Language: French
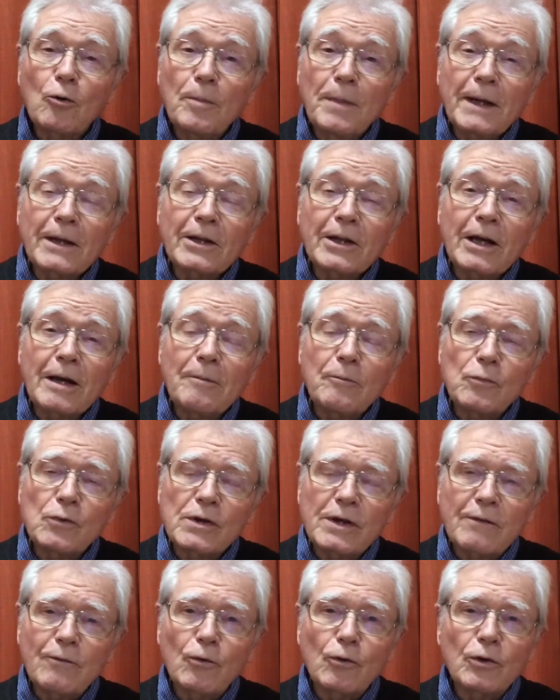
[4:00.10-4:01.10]
le baptême,
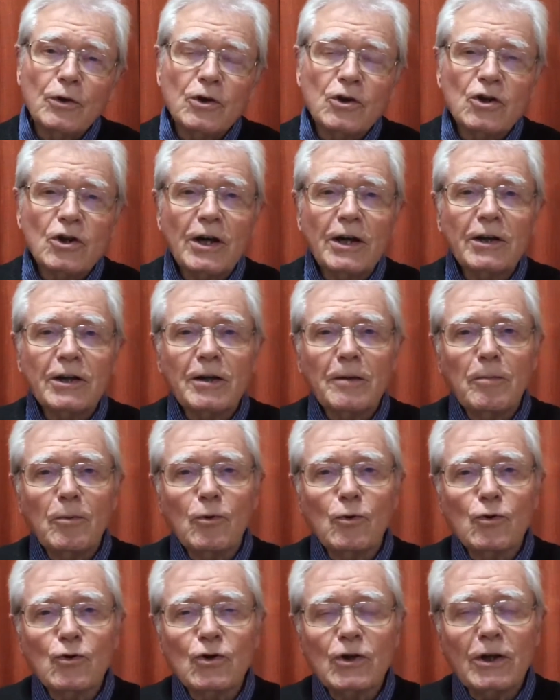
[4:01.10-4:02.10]
nous avons déjà été
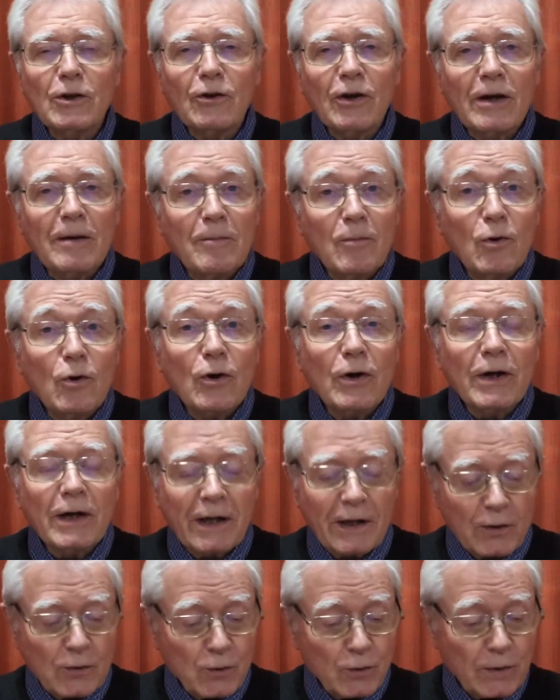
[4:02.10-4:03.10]
plongés dans la mort et
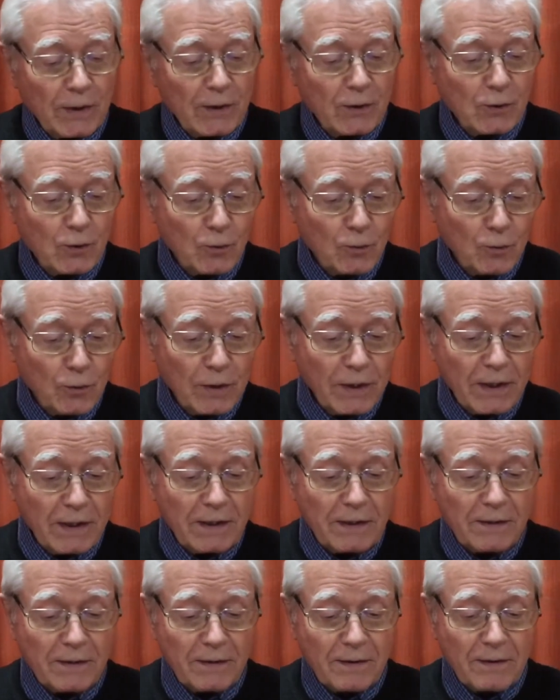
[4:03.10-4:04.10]
la résurrection du
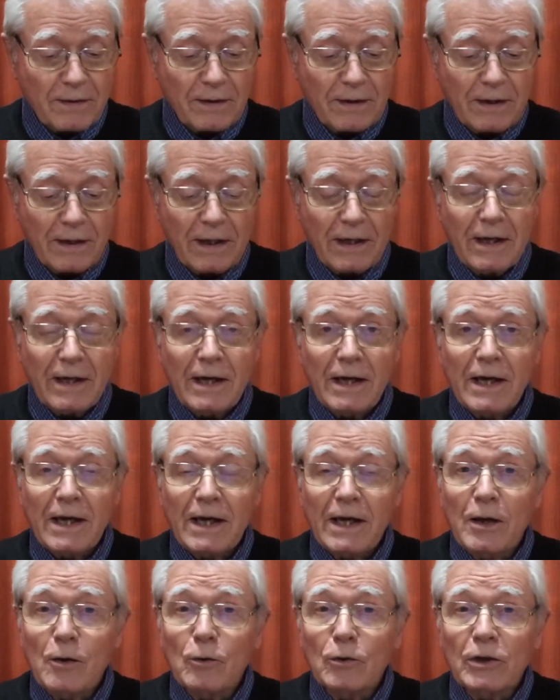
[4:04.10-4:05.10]
Christ.
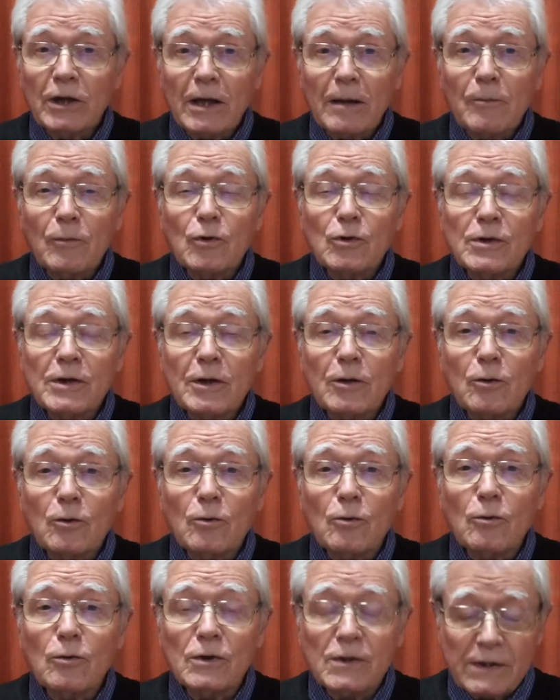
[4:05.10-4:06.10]
Et au terme de cette
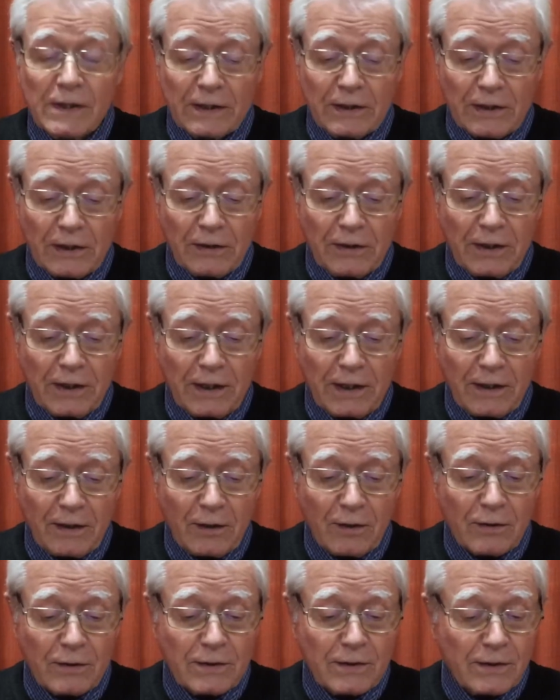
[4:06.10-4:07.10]
route, cette année,
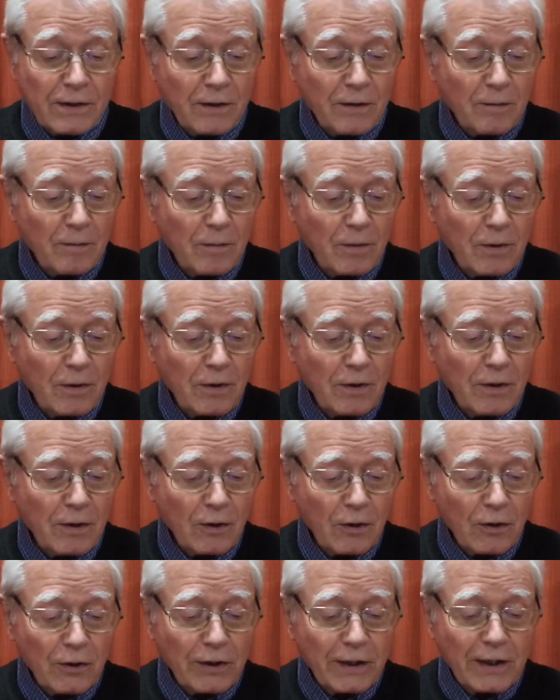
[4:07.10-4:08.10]
ensemble,
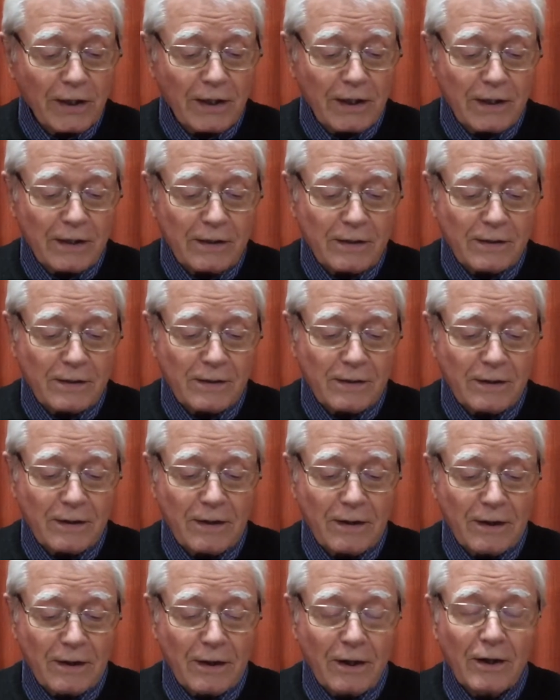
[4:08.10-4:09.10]
en Église,
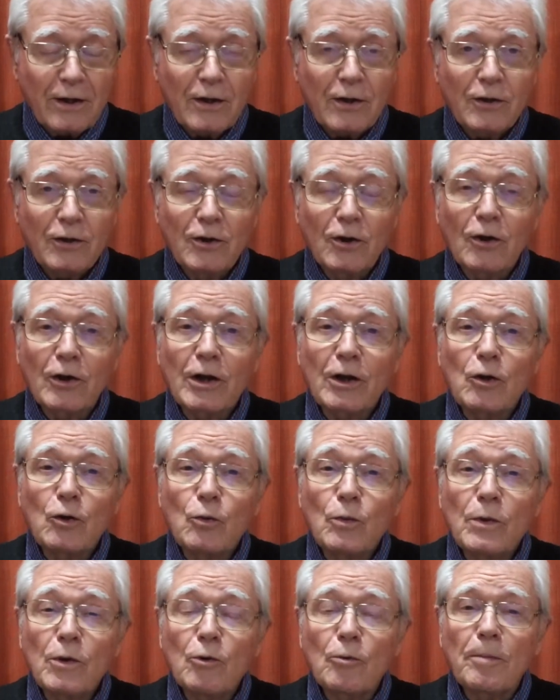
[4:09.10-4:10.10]
dans la
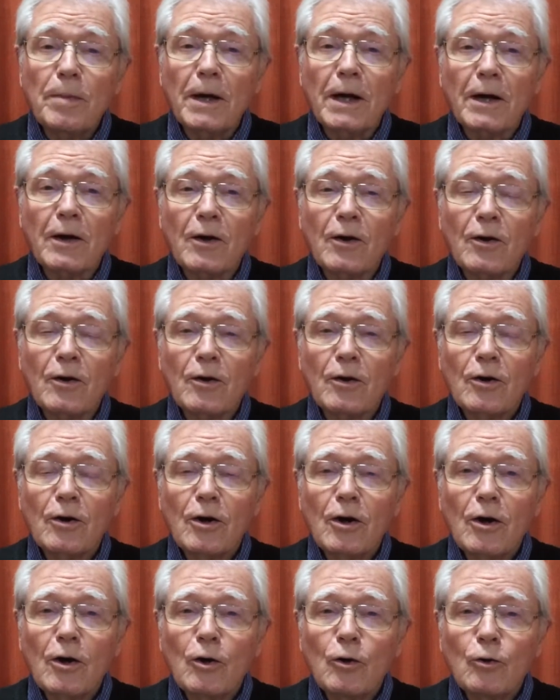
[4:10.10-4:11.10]
nuit de Pâques,
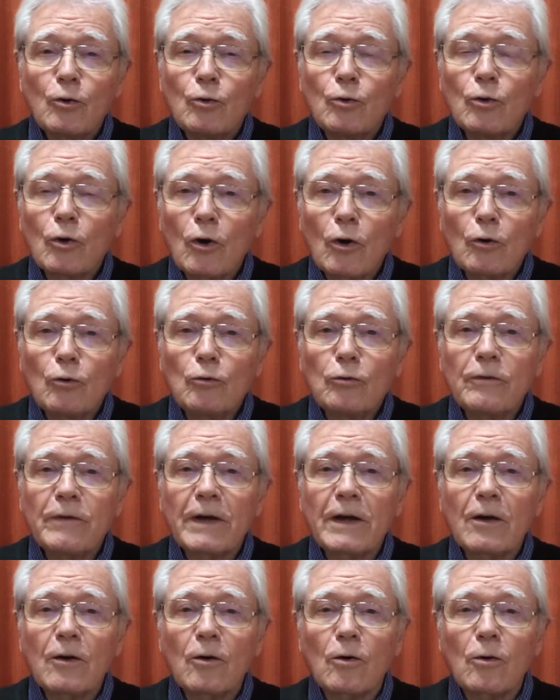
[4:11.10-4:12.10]
nous
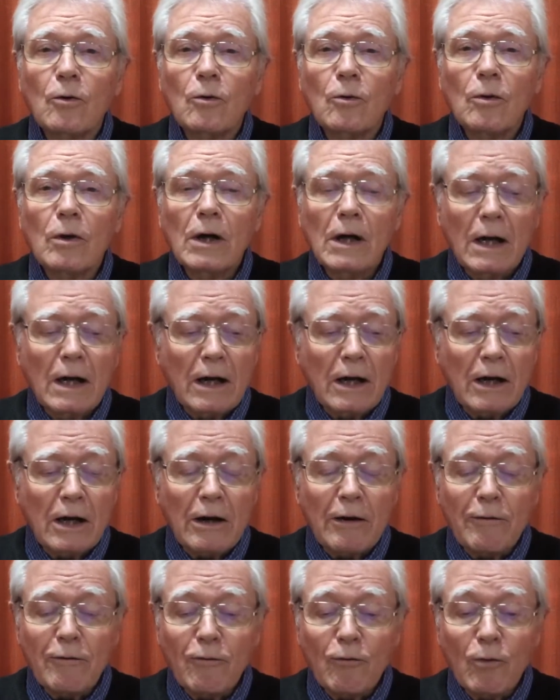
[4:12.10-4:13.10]
renouvellerons
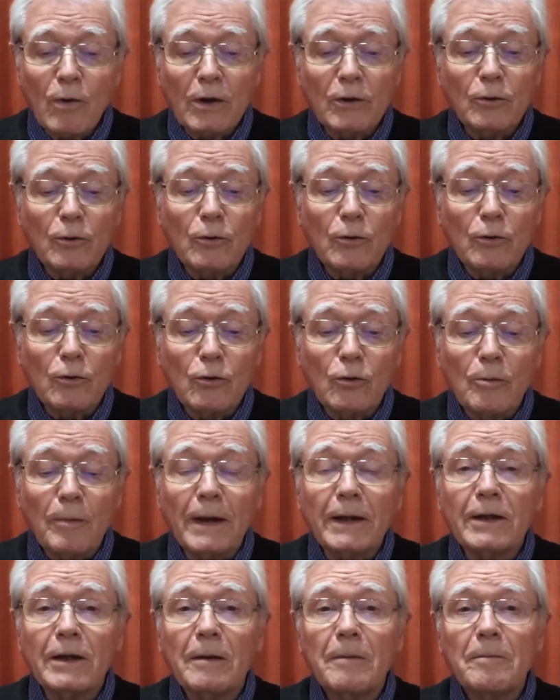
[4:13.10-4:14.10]
la foi de notre
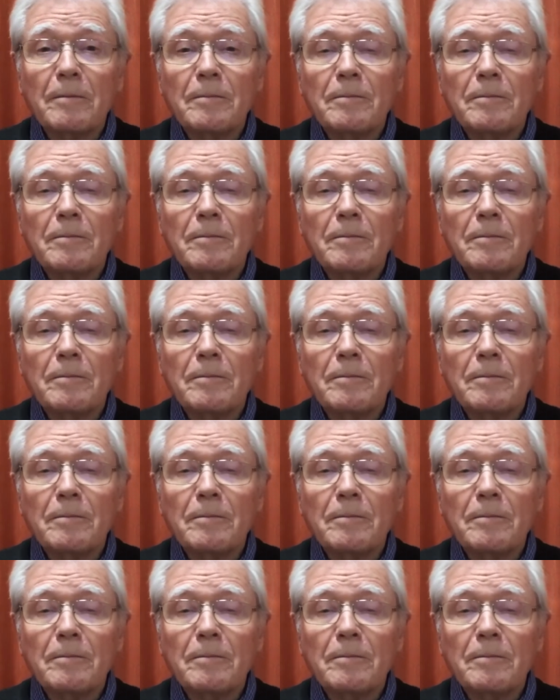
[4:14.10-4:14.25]
baptême.